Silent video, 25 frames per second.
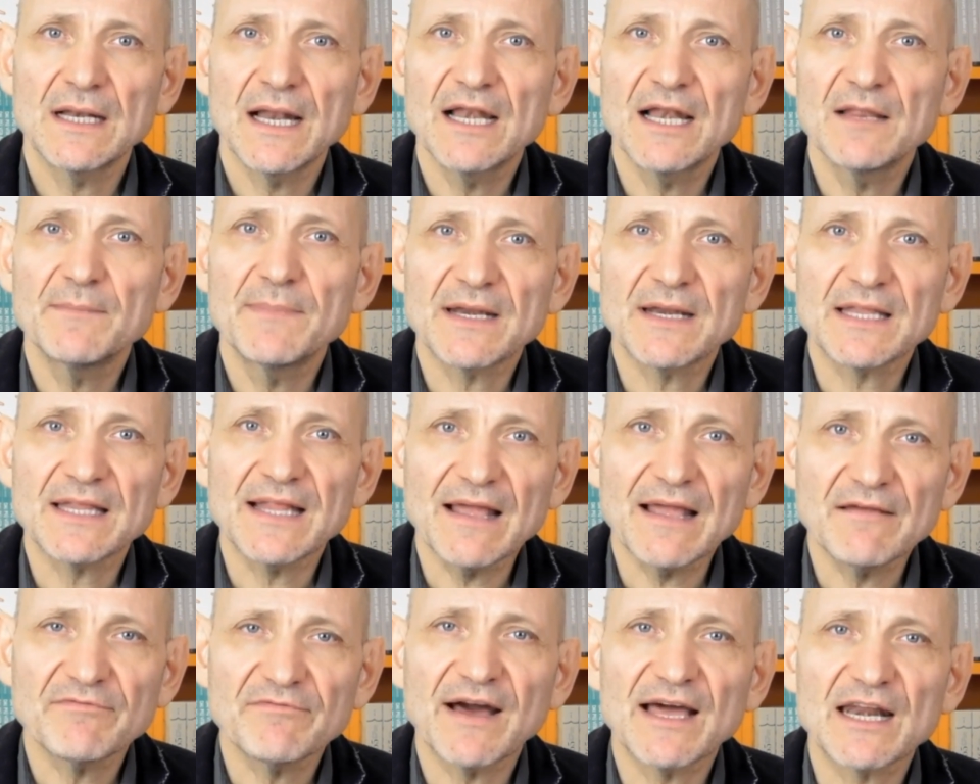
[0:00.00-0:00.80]
la
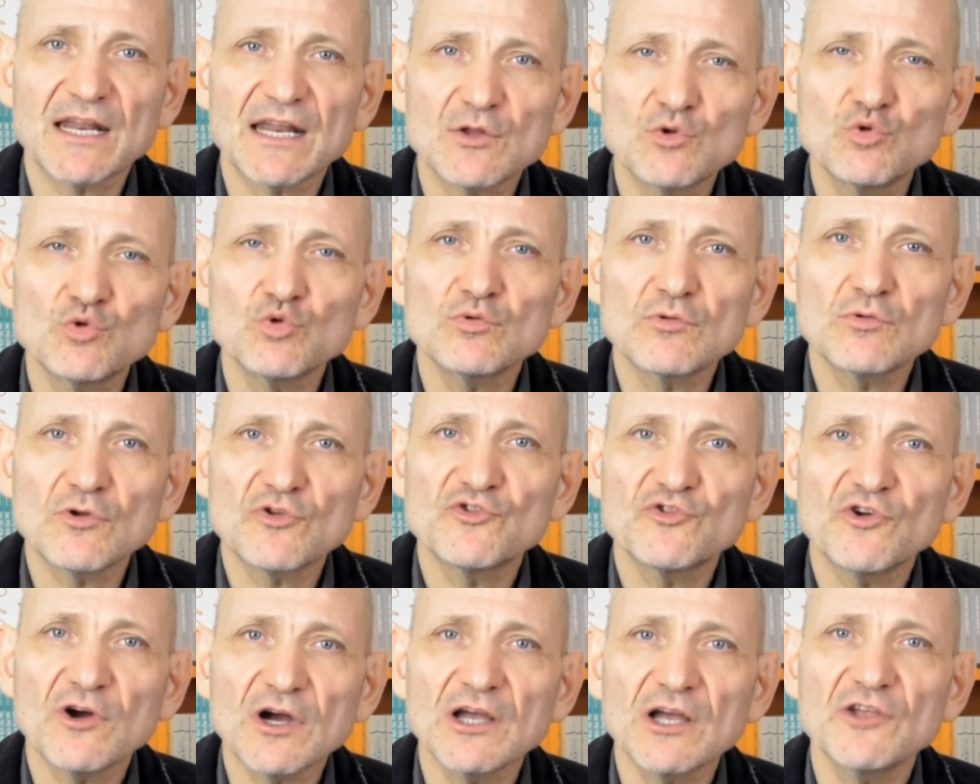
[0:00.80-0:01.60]
libertà è fare
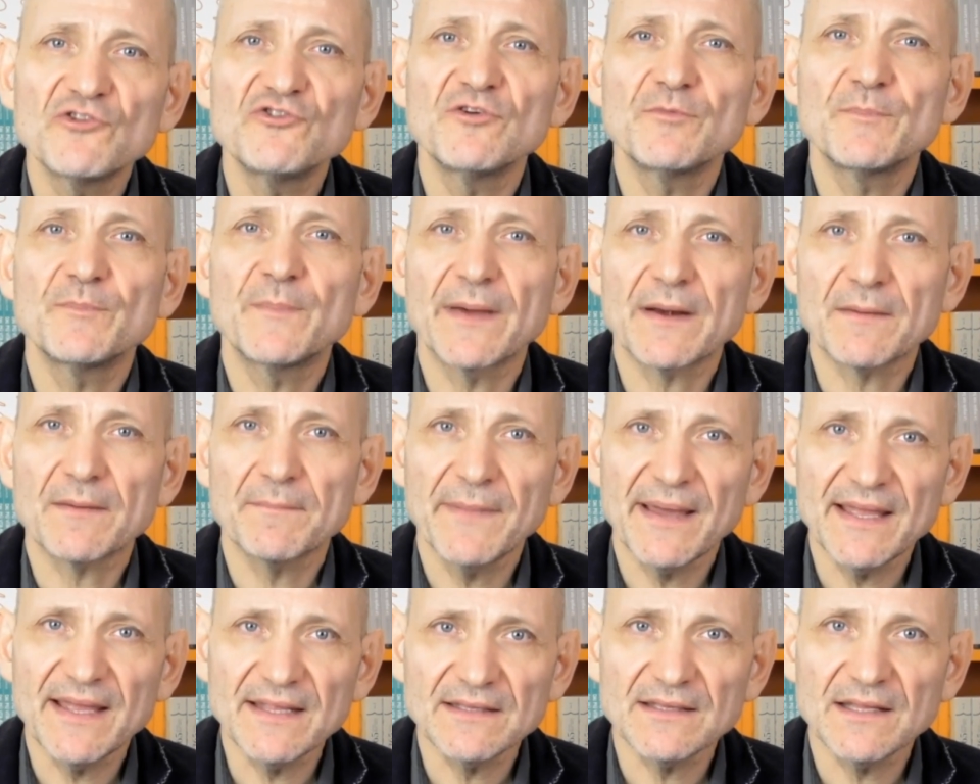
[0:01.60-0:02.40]
tutto ciò che ci
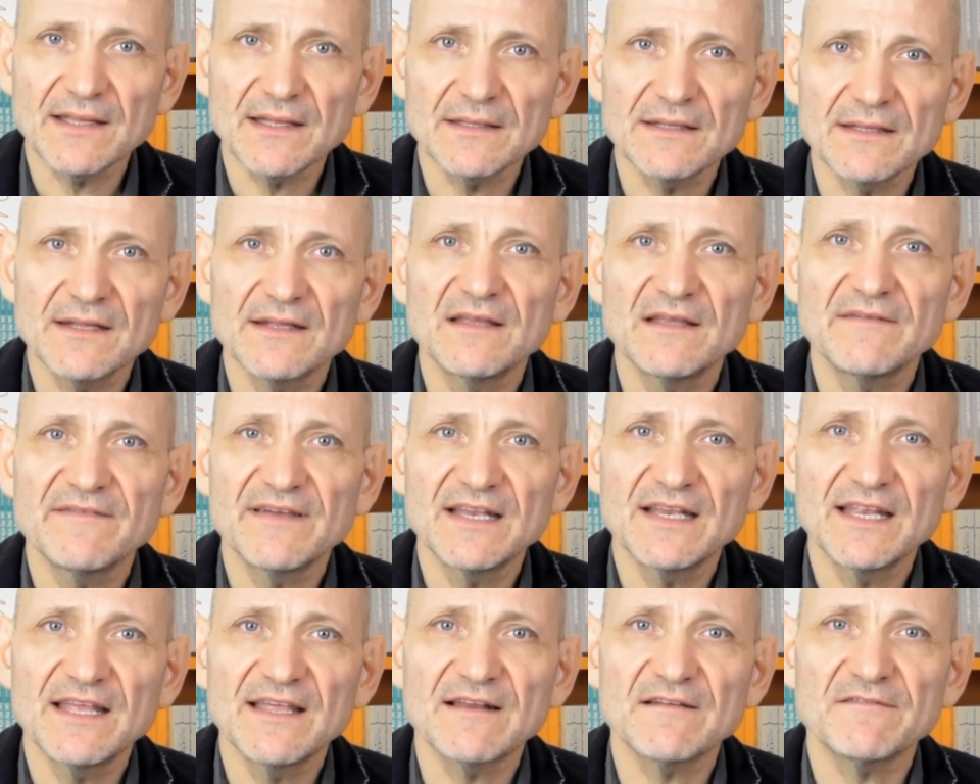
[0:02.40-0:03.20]
permette di
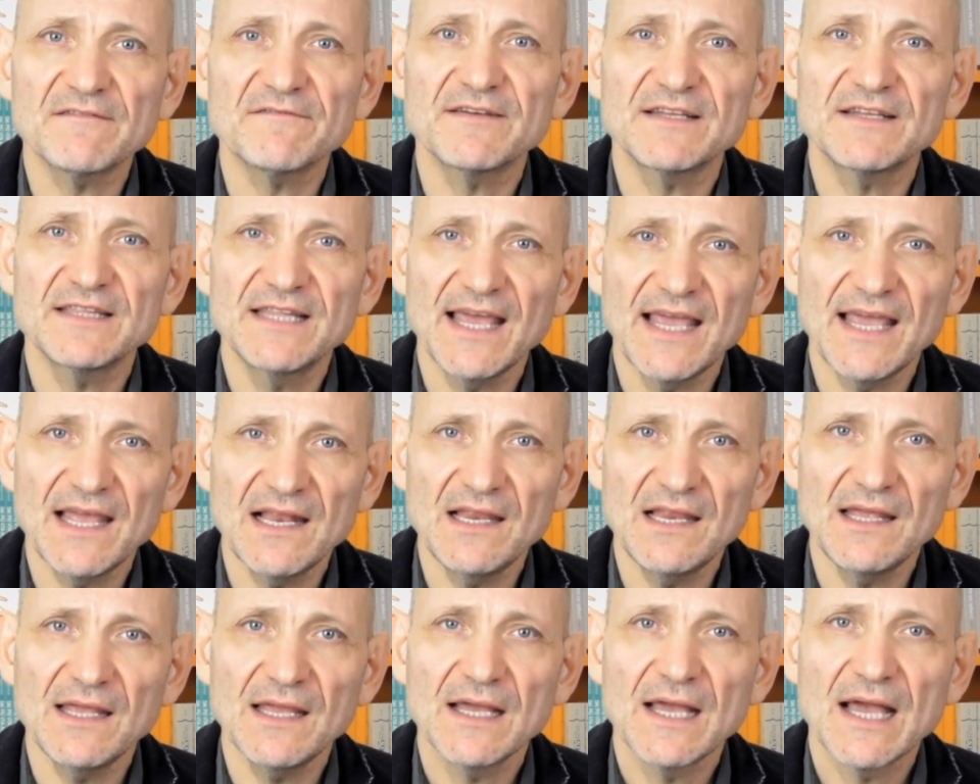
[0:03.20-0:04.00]
divenire
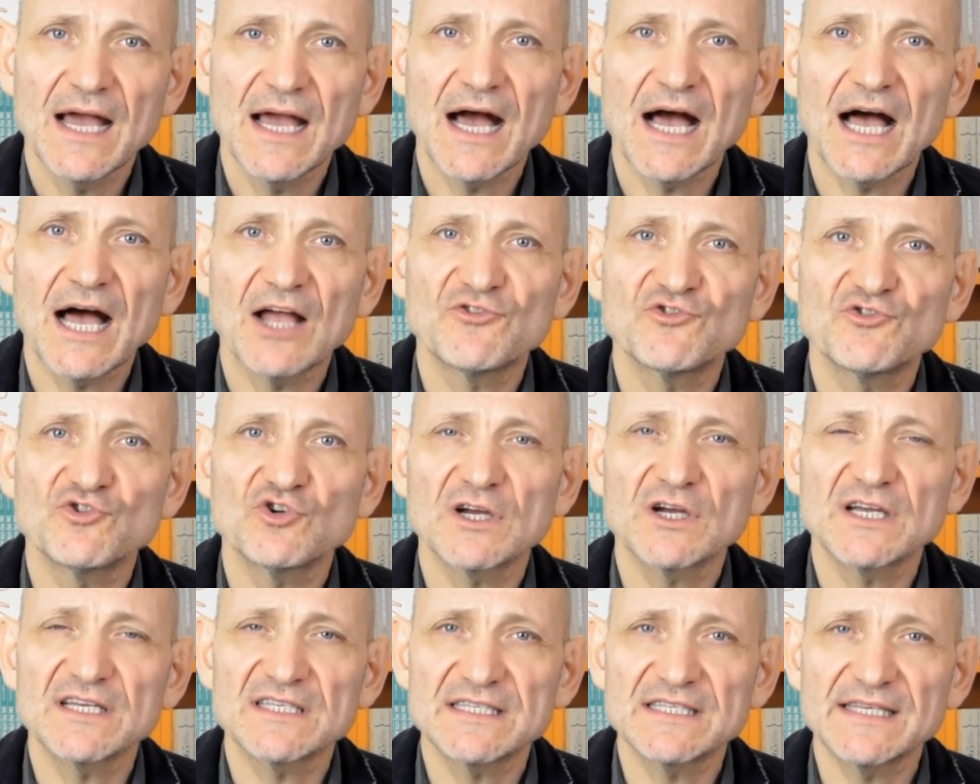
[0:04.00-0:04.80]
fedeli a
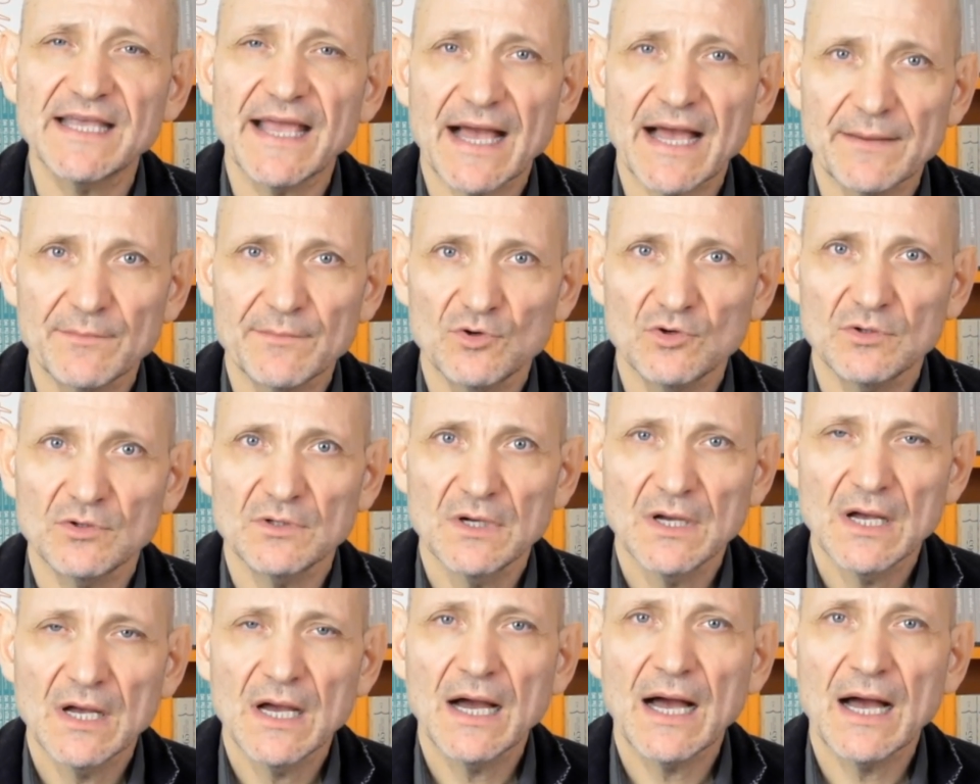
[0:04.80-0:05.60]
ciò che
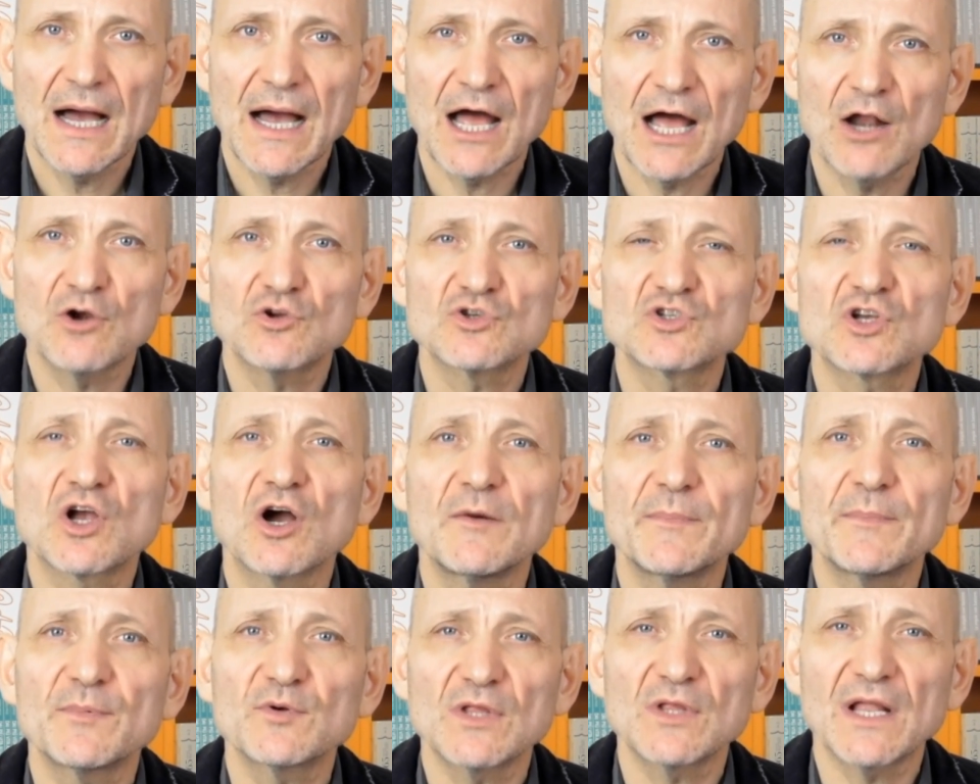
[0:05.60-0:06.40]
siamo allo
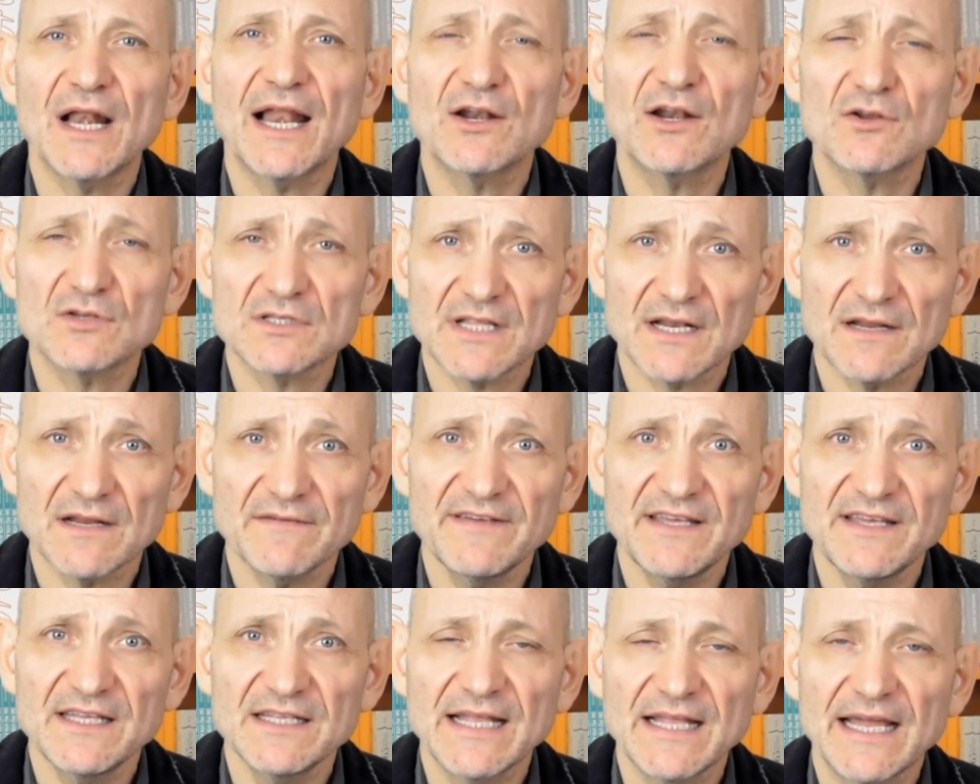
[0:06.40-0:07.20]
scopo della
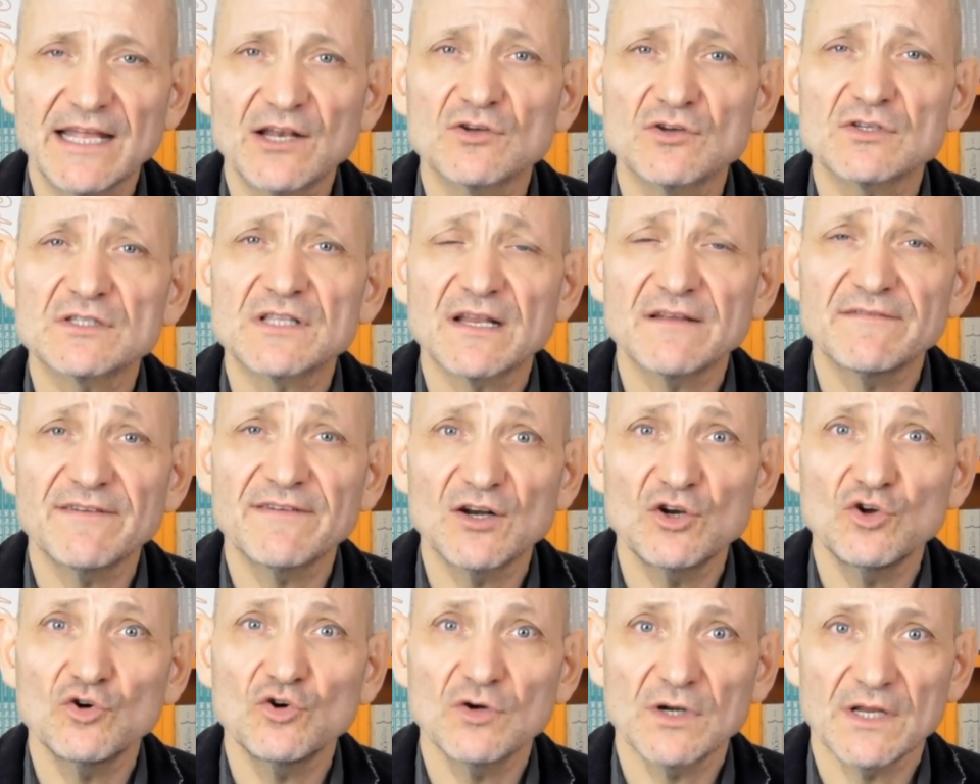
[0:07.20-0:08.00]
nostra vita, ai nostri
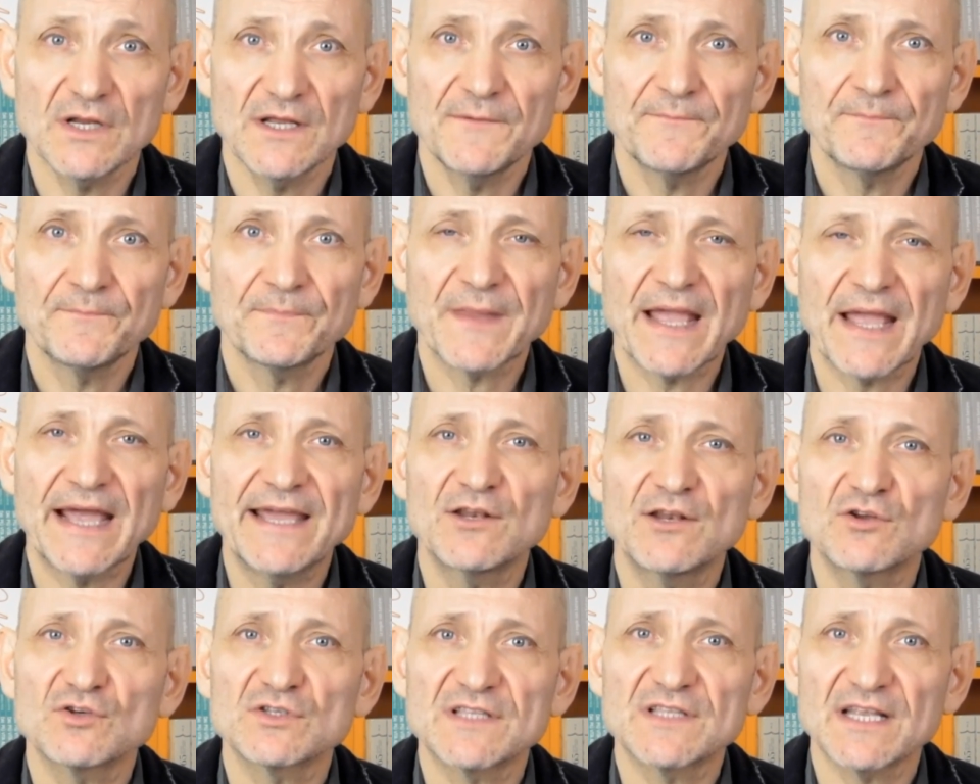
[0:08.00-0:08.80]
valori,
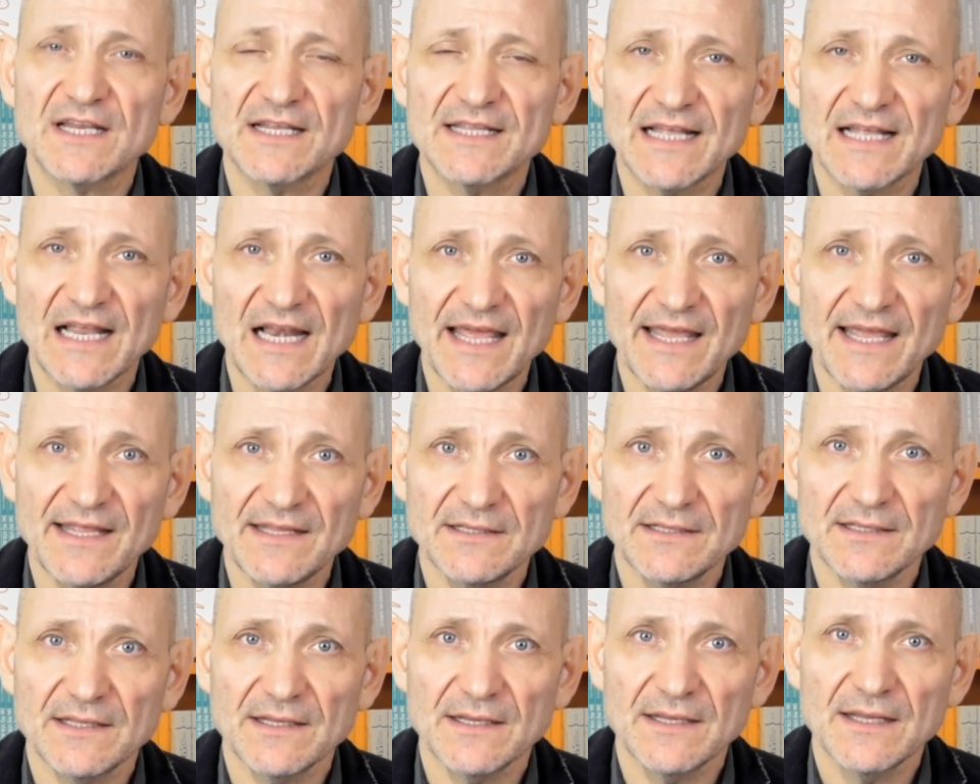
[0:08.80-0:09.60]
ai nostri
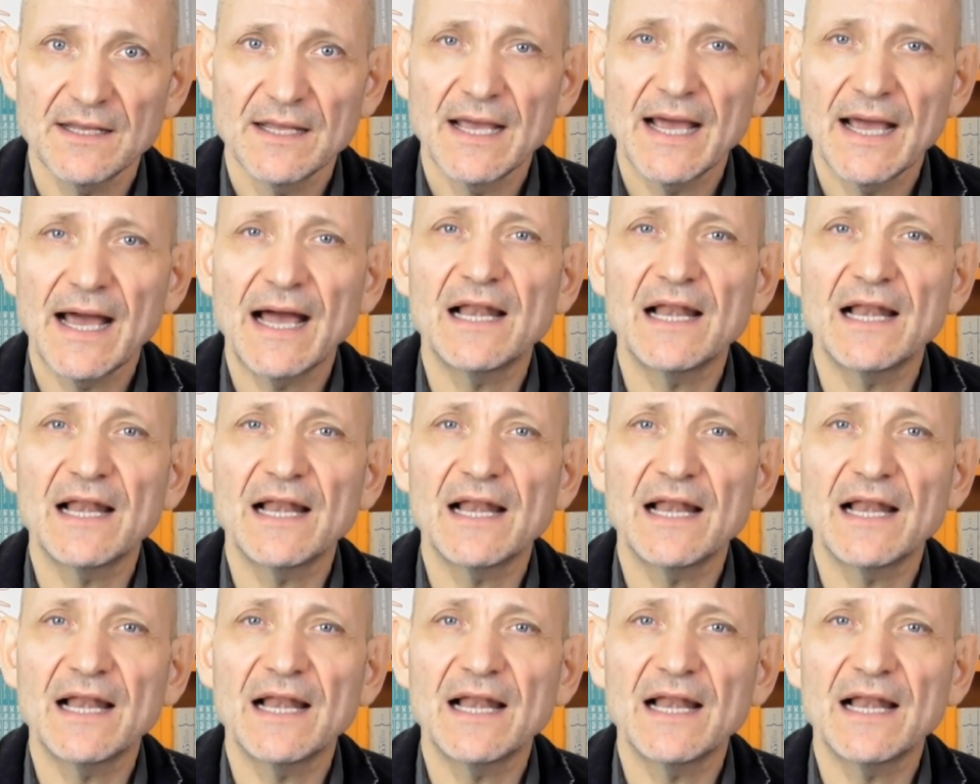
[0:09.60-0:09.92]
talenti,